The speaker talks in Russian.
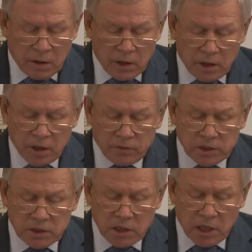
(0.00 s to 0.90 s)
и
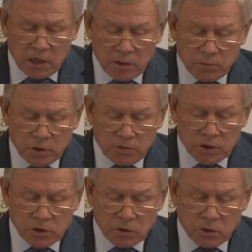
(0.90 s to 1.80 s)
официально
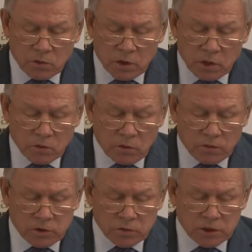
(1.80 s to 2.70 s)
подтвержденную
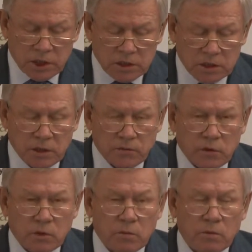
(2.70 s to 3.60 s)
готовность участия в
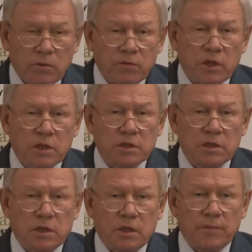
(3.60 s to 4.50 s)
нем
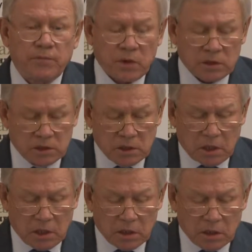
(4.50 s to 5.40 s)
выразили
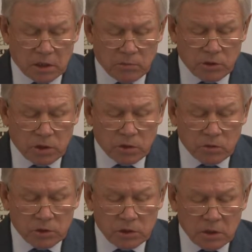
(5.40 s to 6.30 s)
страны – это
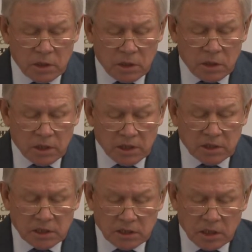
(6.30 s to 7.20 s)
Беларусь,
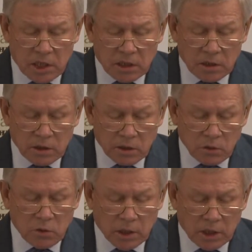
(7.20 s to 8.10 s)
Казахстан и
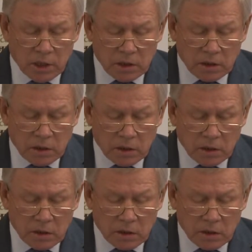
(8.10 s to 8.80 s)
Украина –